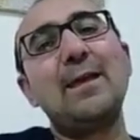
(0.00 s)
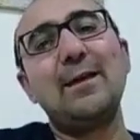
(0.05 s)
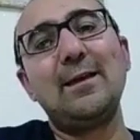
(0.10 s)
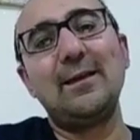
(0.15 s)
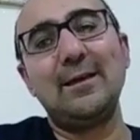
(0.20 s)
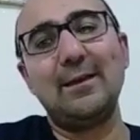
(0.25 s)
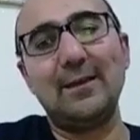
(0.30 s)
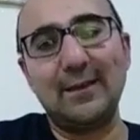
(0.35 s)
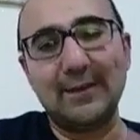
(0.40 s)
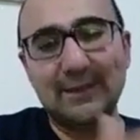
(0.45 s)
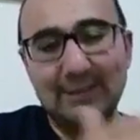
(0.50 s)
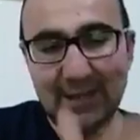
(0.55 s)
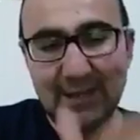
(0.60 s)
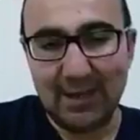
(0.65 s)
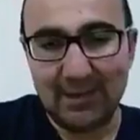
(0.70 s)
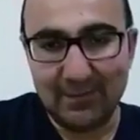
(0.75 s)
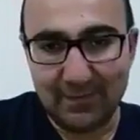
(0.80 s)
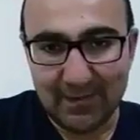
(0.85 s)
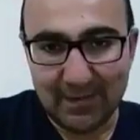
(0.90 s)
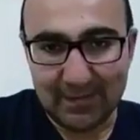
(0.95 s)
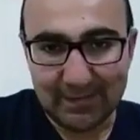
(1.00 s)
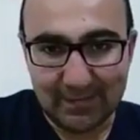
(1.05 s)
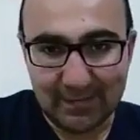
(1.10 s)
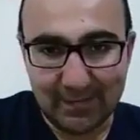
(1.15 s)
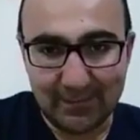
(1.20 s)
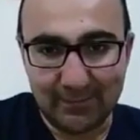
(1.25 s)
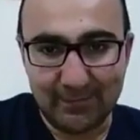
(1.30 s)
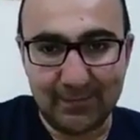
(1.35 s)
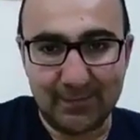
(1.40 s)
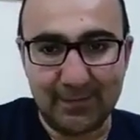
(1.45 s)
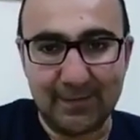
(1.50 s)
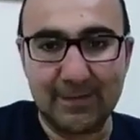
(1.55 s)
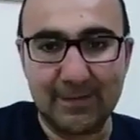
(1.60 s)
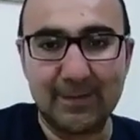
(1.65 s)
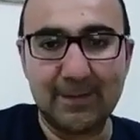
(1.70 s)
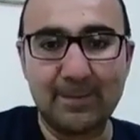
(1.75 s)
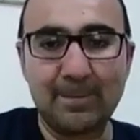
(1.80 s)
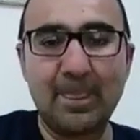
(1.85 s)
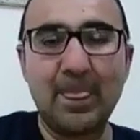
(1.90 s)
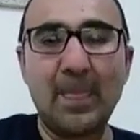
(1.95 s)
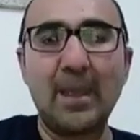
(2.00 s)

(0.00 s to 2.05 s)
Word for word: e, Seyfiye sınıfıydı.